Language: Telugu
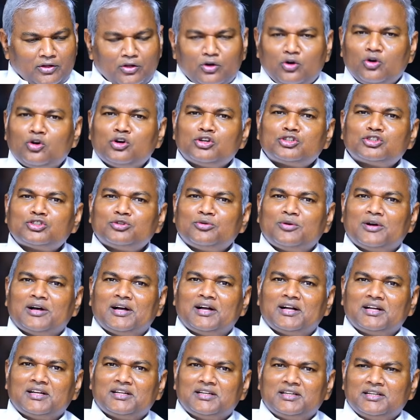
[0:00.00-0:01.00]
యహోశవ
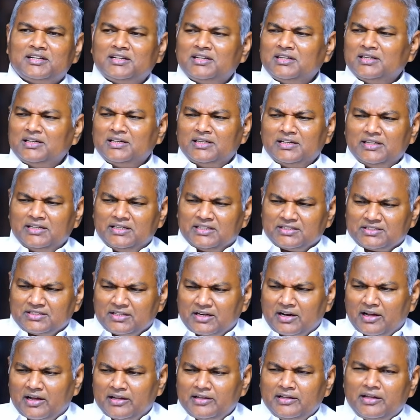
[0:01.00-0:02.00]

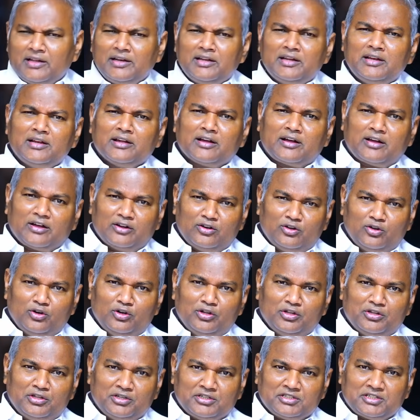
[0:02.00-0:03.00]
ఇస్రాయేలీల
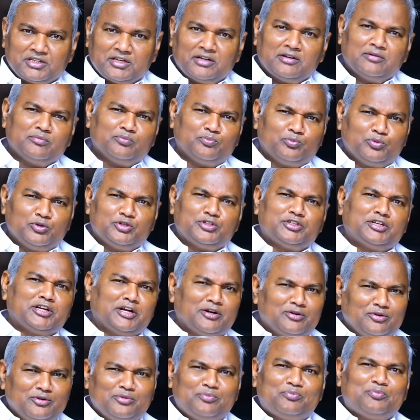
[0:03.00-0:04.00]
కన్నులు ఎదుట
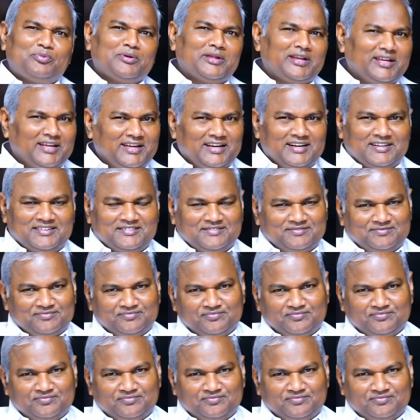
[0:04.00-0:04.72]
పుట్టాడు పెరిగాడు